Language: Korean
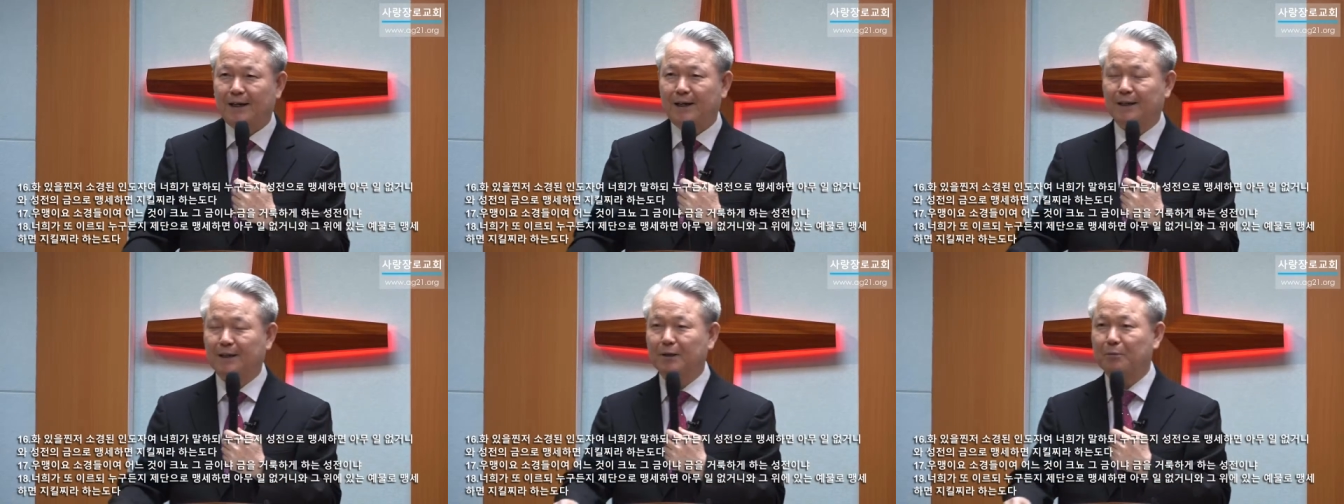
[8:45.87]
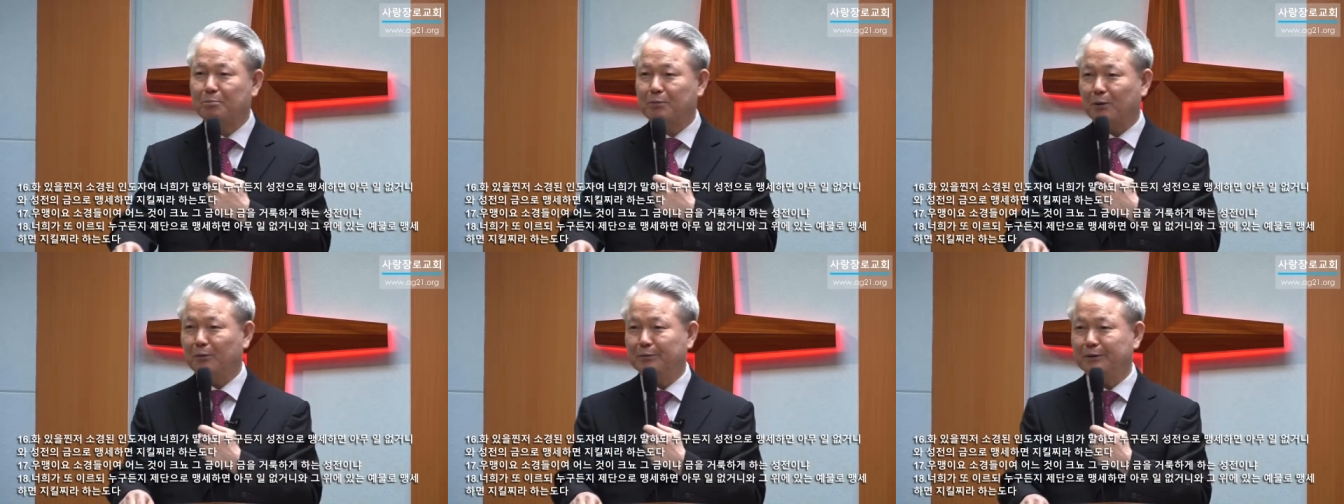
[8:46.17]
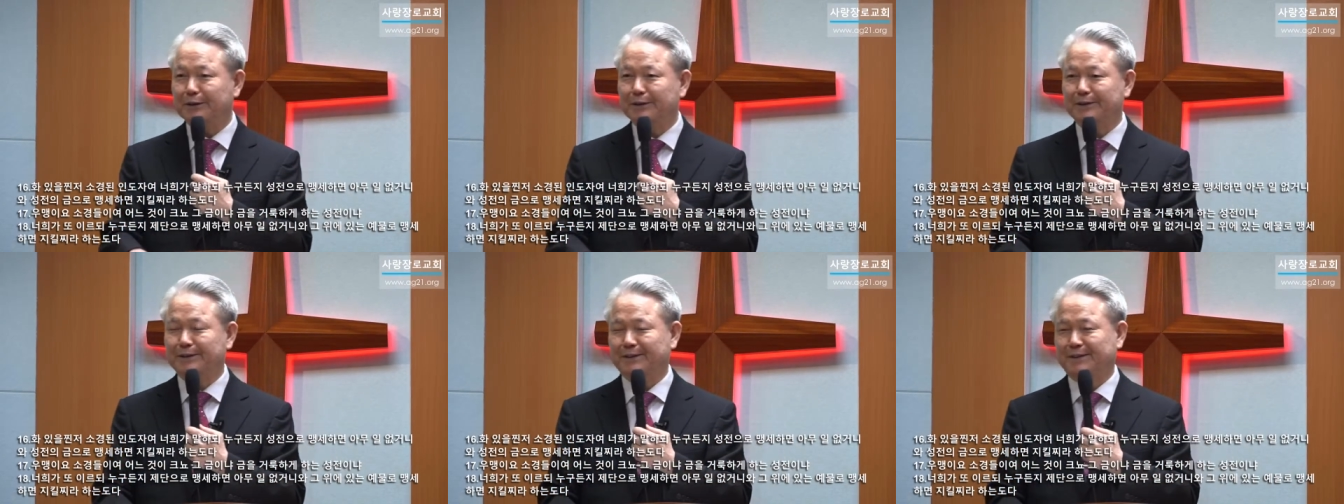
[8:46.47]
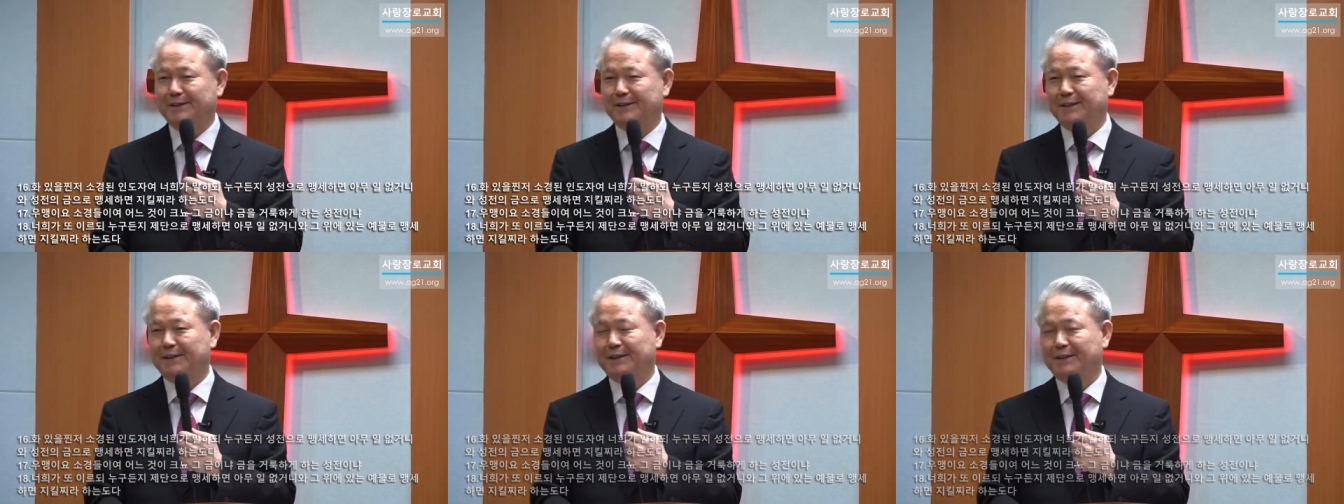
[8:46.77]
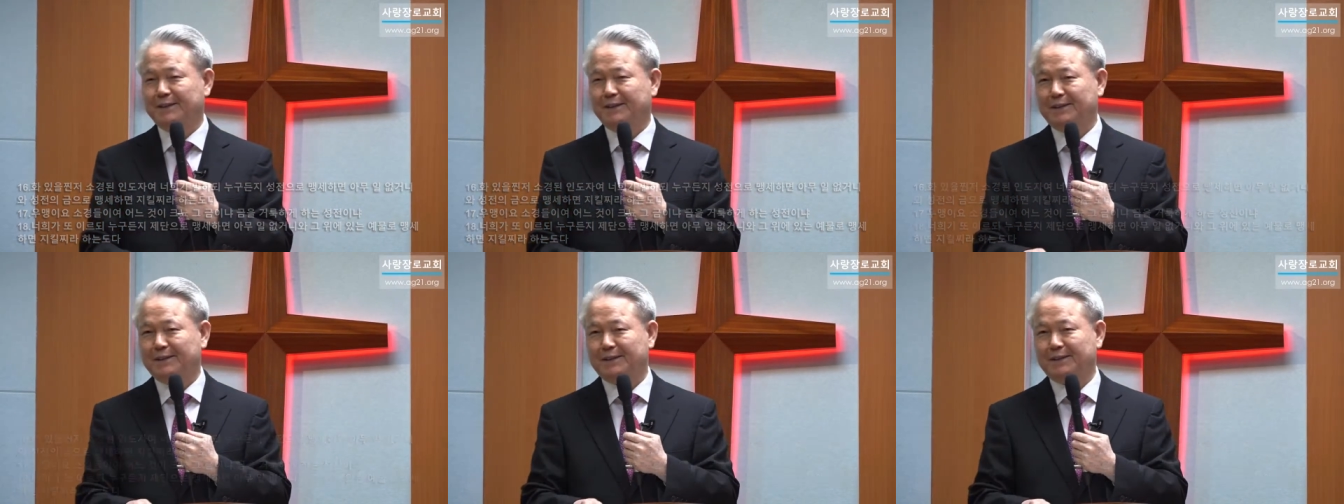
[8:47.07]
이렇게 보면
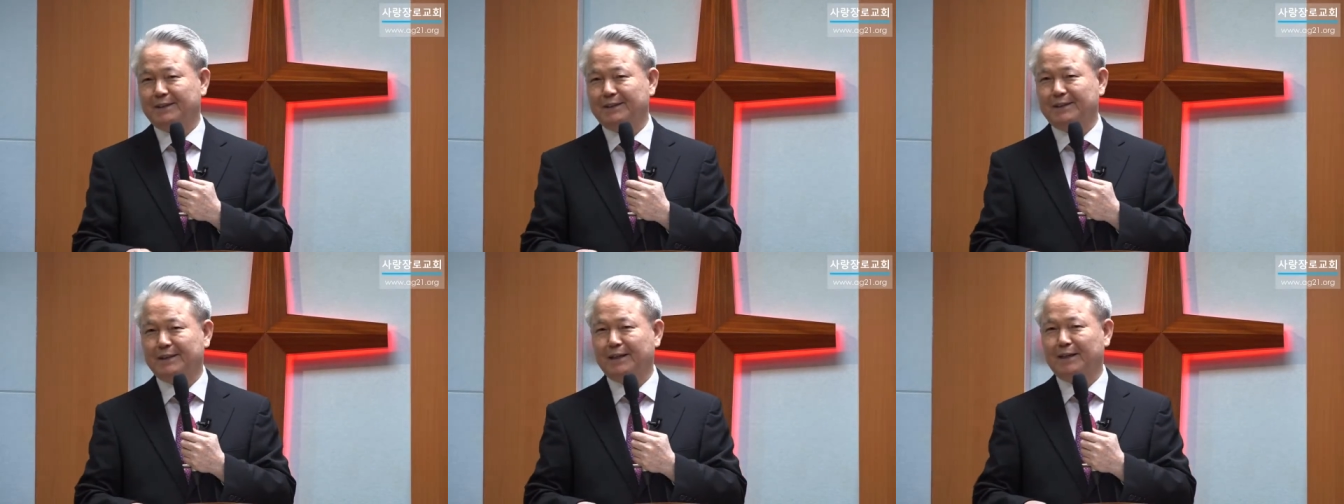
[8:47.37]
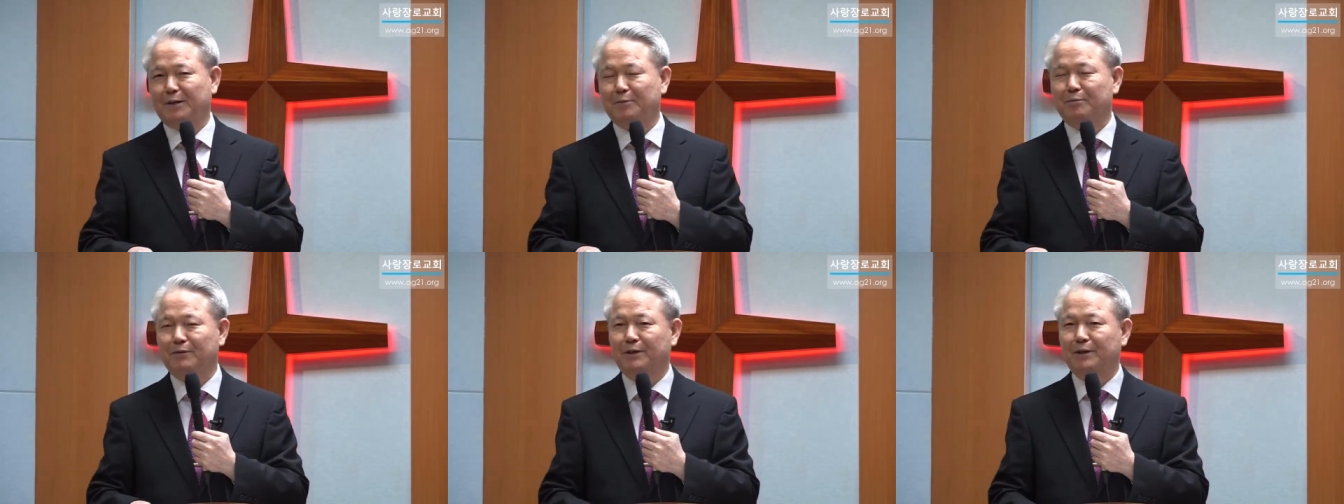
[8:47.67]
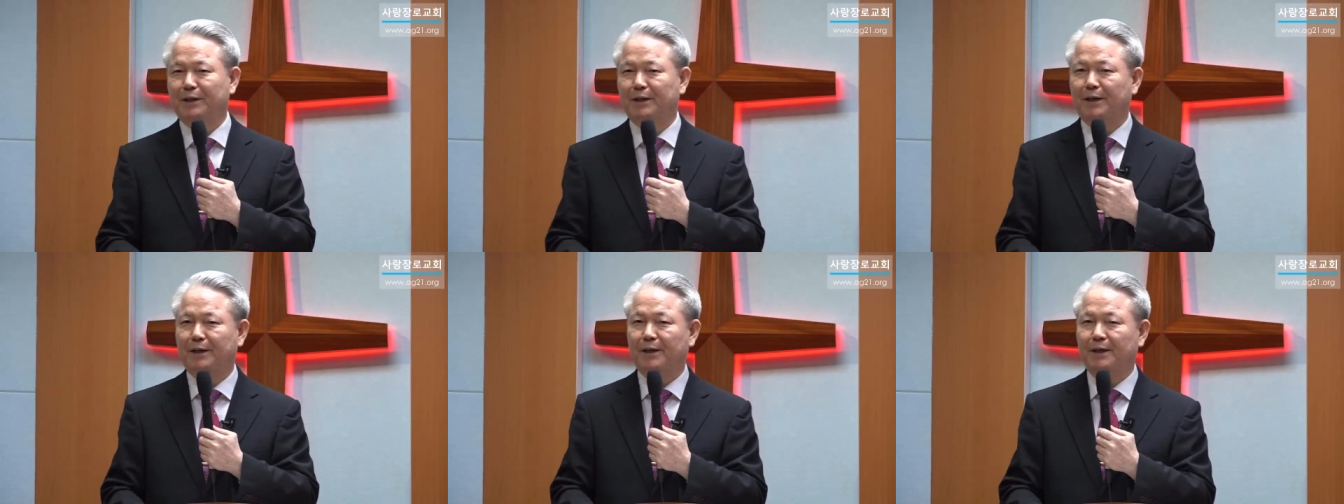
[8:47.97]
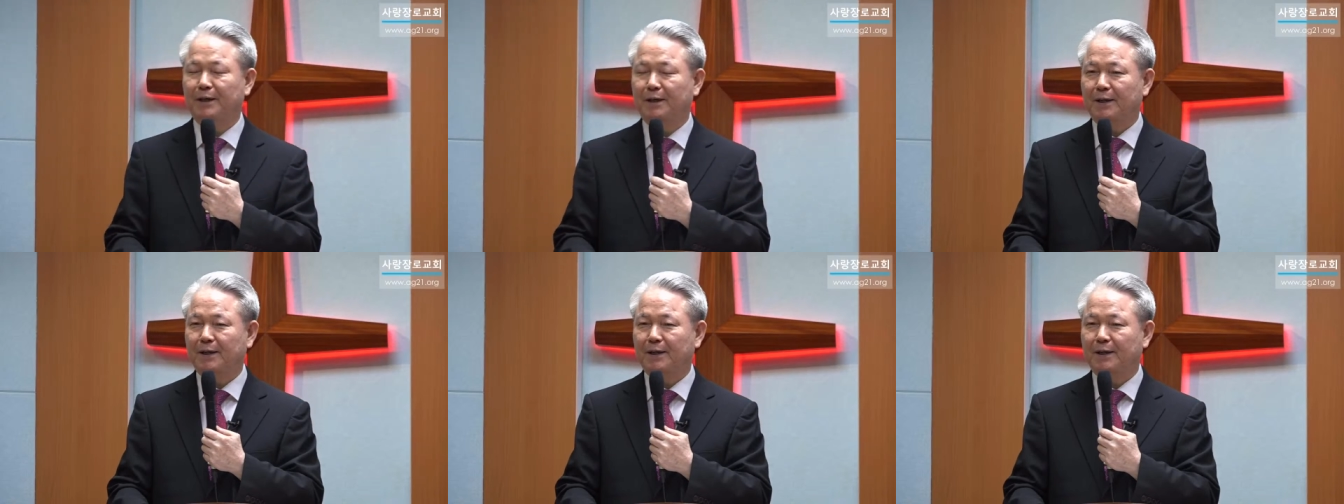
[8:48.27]
이 사람들의